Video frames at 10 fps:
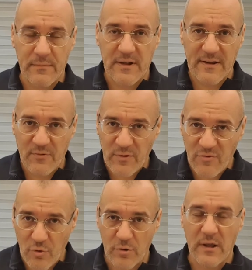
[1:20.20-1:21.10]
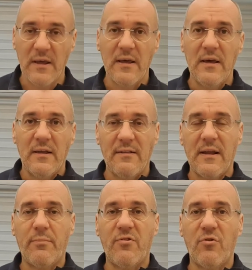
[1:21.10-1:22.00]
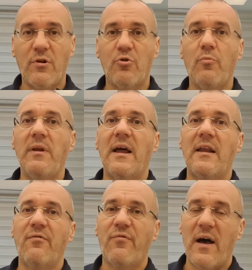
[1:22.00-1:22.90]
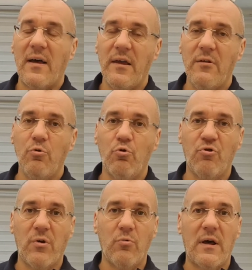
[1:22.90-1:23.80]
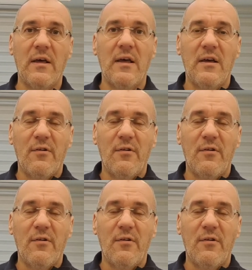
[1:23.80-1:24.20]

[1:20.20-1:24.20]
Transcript: la trasmissione della pressione addominale fa, induce una